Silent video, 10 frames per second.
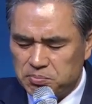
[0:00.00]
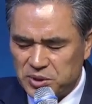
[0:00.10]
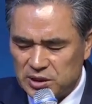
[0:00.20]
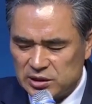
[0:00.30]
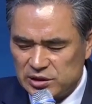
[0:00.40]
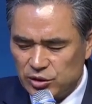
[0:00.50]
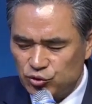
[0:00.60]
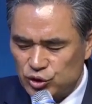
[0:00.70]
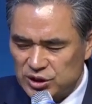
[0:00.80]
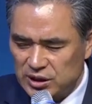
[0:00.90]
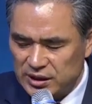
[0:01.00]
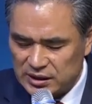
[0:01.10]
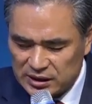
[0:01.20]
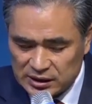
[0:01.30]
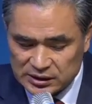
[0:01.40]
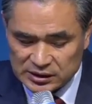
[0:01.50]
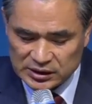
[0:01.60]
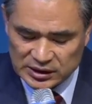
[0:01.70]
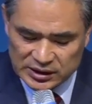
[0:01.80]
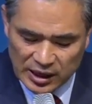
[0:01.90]
피를 흘려 주신 이
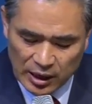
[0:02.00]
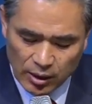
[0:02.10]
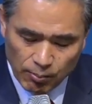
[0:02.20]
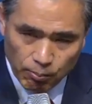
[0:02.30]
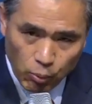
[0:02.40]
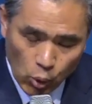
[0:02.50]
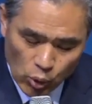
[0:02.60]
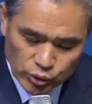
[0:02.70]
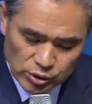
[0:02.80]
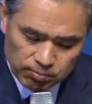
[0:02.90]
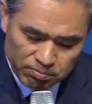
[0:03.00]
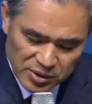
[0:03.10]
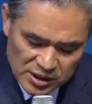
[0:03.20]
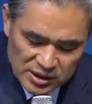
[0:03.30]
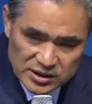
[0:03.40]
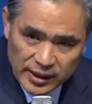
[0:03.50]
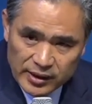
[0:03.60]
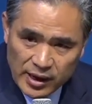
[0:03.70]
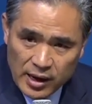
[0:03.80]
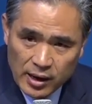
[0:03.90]
의가 모든 믿는
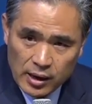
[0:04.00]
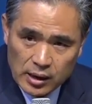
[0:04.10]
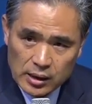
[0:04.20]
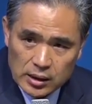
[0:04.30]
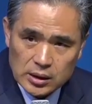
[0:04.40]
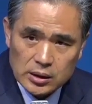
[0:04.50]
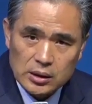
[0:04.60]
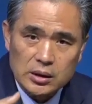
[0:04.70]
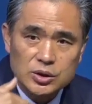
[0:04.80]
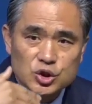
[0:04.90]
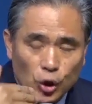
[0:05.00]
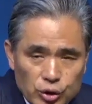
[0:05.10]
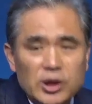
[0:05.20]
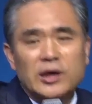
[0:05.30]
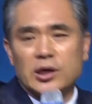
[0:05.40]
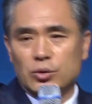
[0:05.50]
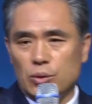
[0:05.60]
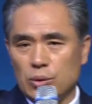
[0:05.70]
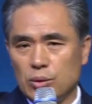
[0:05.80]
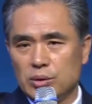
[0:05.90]
자에게
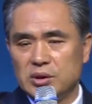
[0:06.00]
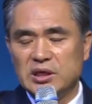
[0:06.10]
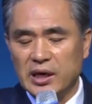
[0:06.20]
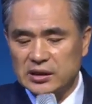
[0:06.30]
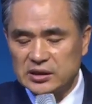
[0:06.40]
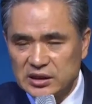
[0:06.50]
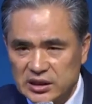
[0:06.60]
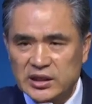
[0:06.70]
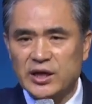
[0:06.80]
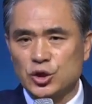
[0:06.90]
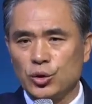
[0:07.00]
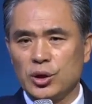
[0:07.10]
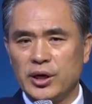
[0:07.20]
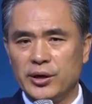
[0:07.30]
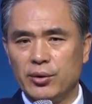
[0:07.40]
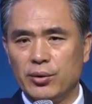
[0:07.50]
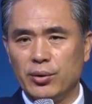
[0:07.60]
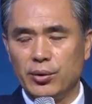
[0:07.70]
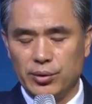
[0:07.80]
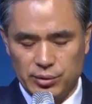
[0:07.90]
전가되도록 이 의의 전가요.
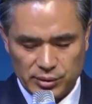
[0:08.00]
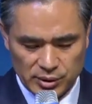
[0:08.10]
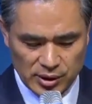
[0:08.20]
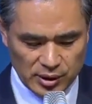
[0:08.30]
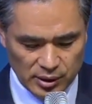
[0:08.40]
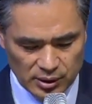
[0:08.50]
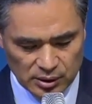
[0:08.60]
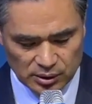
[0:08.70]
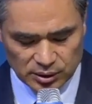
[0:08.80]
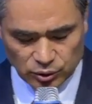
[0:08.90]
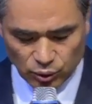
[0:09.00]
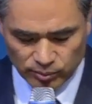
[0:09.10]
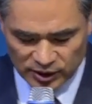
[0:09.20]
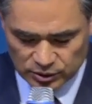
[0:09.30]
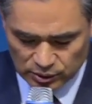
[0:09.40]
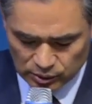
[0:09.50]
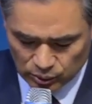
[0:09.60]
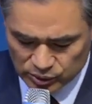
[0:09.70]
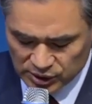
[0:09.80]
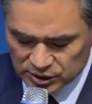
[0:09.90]
예. 그래서 로마서
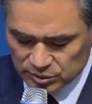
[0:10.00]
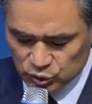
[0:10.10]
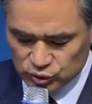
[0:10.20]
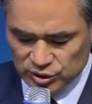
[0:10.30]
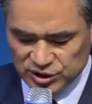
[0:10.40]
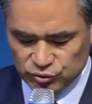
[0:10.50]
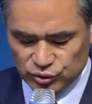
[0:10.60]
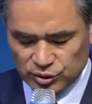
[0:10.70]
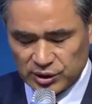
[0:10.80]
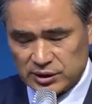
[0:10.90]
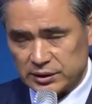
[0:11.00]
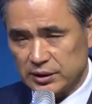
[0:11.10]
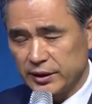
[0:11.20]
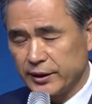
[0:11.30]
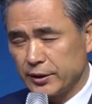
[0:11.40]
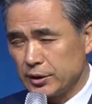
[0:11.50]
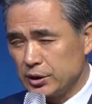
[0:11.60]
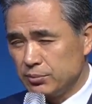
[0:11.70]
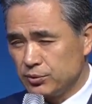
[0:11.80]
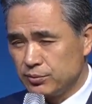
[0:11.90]
5장 16절 19절에는
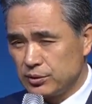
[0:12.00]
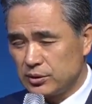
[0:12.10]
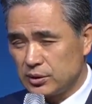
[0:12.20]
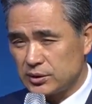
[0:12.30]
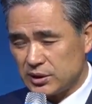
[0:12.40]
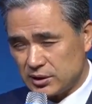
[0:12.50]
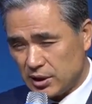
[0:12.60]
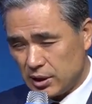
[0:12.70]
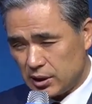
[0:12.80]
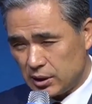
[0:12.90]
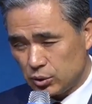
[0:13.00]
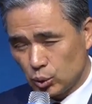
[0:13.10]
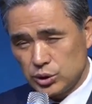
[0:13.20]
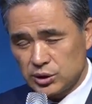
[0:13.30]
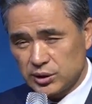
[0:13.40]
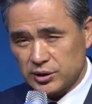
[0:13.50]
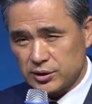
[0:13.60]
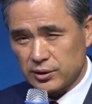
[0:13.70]
이 부분을 자세히 논증을 했어요.